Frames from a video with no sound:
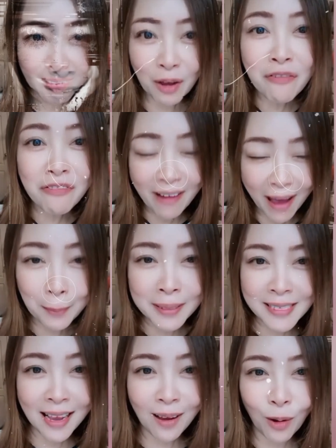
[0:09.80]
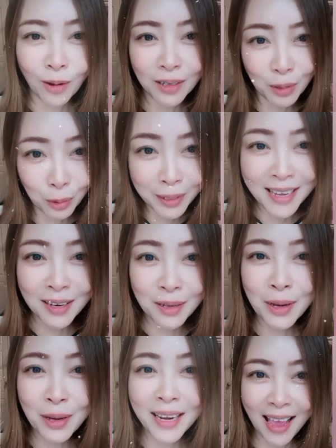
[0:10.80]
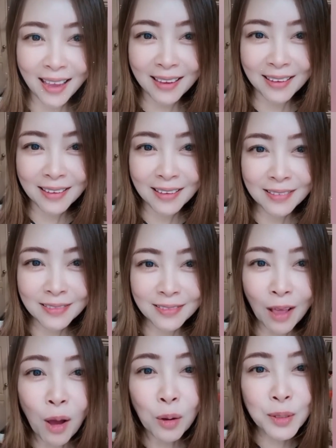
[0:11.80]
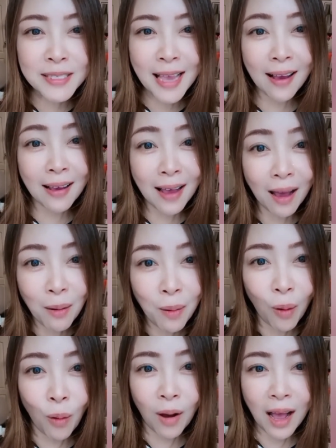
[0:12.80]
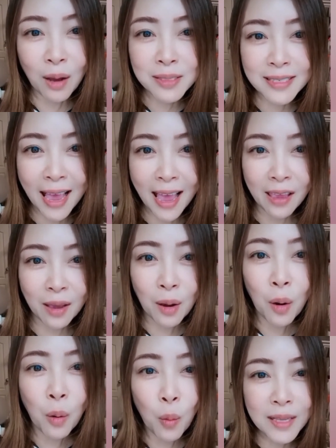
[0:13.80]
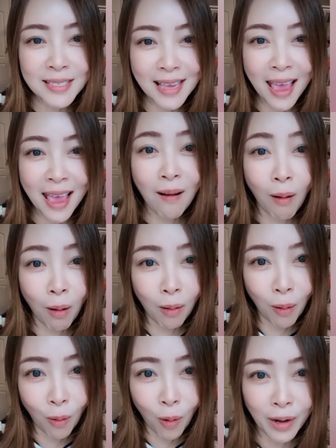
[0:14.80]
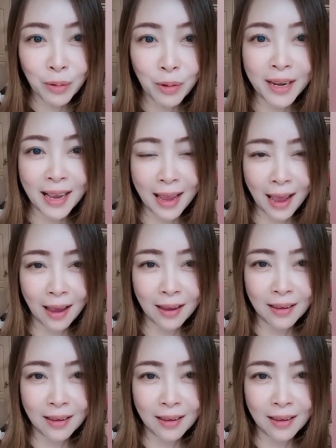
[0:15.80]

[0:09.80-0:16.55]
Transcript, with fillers: ต้องฟังภาษาคนรู้เรื่องด้วยนะคะ ต้องรู้จักเข้าอกเข้าใจหัวใจของคนด้วยนะคะ